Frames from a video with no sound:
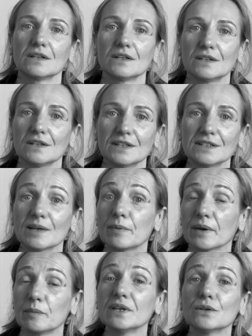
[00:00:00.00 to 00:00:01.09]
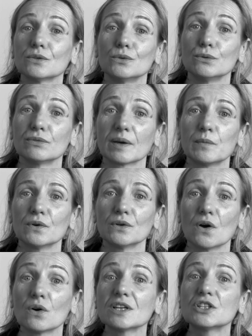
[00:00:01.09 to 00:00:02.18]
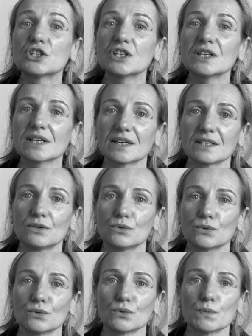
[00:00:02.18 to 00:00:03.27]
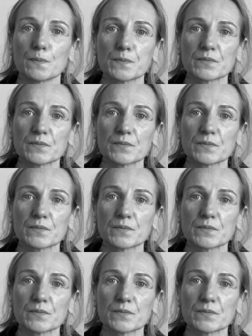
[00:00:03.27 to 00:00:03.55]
Et, ça permet de vraiment enrichir et de,